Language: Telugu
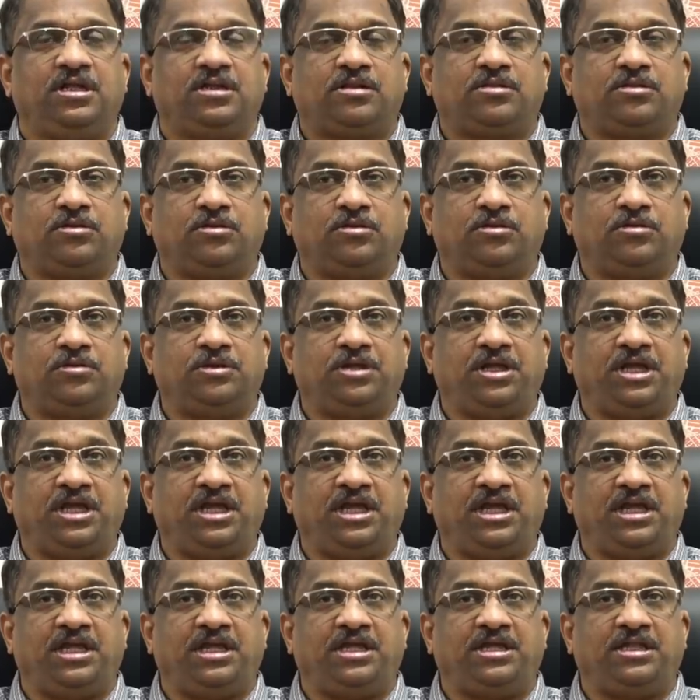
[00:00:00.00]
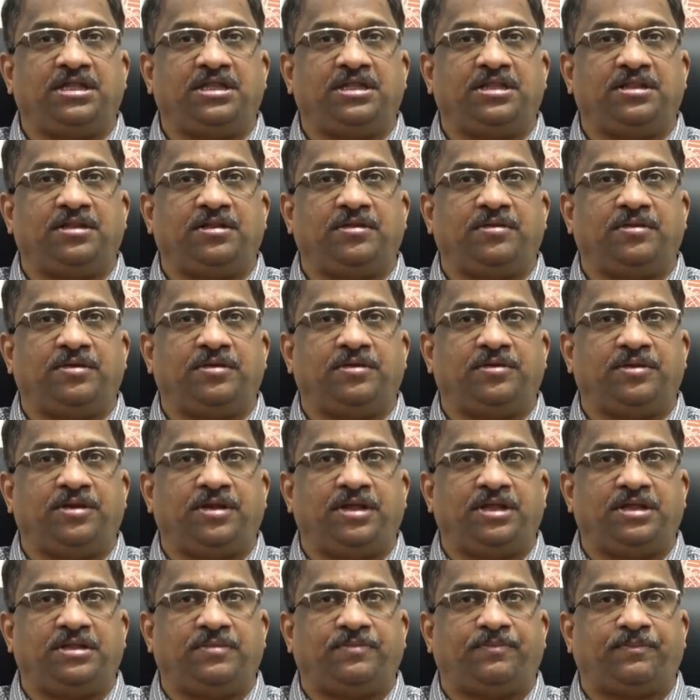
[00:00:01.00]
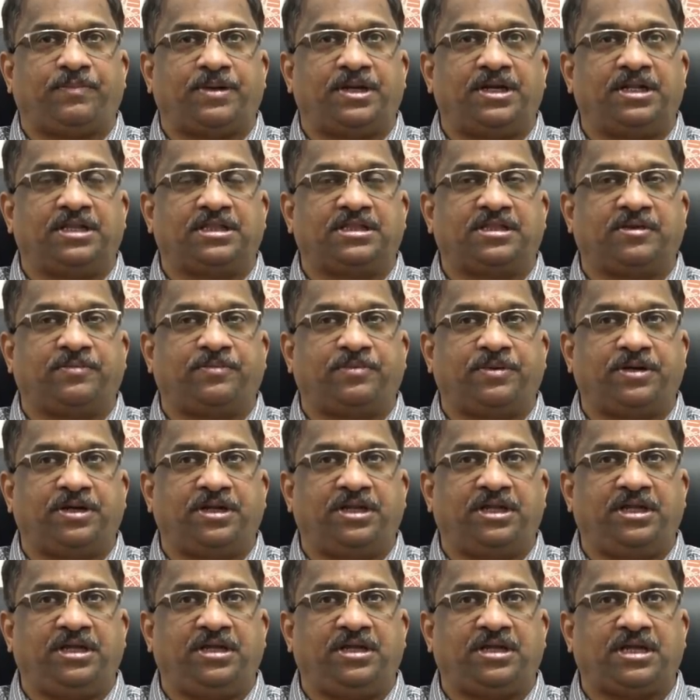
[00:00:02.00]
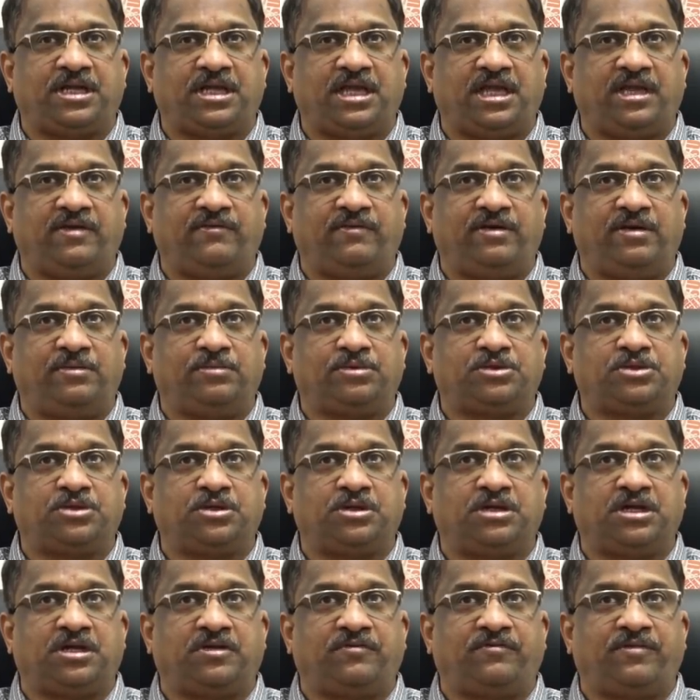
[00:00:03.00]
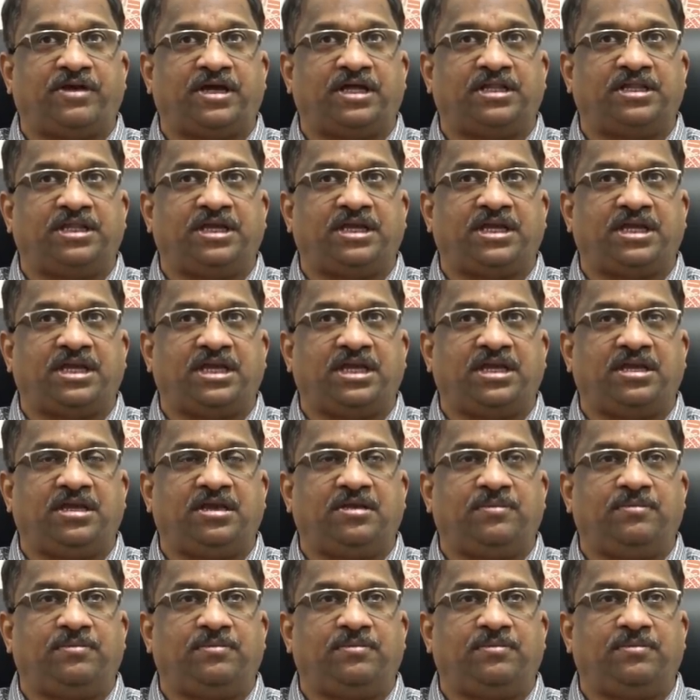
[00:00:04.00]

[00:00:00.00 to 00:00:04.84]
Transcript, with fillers: సో ఈ ఈ పనసపడి కేవలం షుగర్ వ్యాధికి